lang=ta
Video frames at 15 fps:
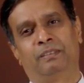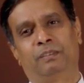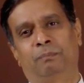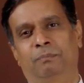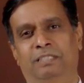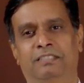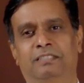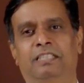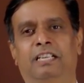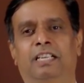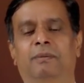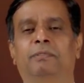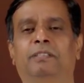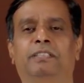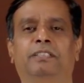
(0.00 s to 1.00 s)
பேச
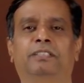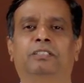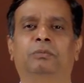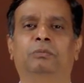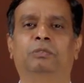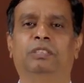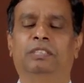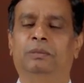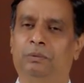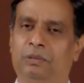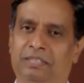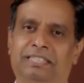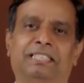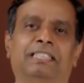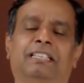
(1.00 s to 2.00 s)
ஆரம்பிக்கிறதுக்கு முன்னாடி
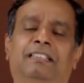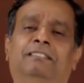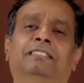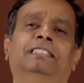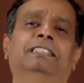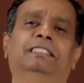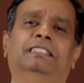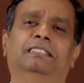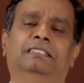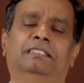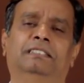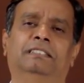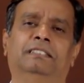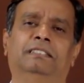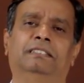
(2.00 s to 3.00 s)
உங்களுக்கு ஏதாவது
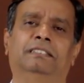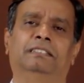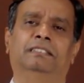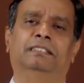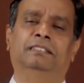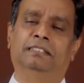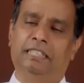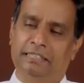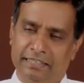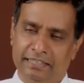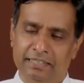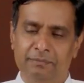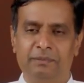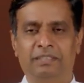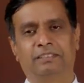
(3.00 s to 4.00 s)

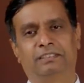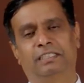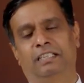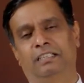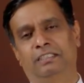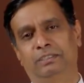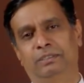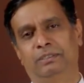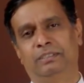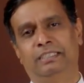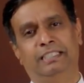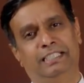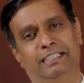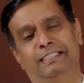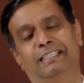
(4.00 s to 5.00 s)
சந்தேகம் இருக்குதான்னு சொல்லி
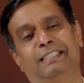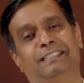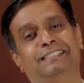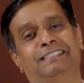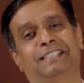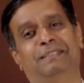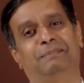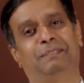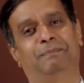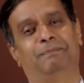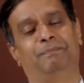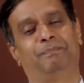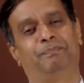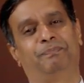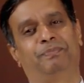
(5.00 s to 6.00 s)
கேட்டாங்க சாமி
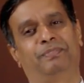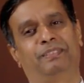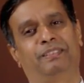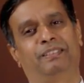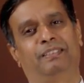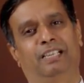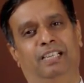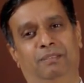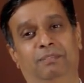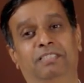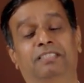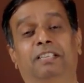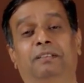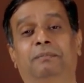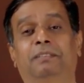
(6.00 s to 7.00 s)
ஆமா
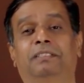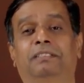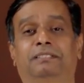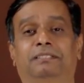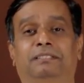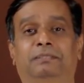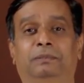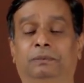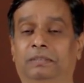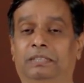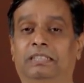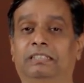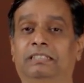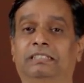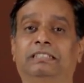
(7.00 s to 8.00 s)
சாமி ஒருத்தர் எந்திரிச்சு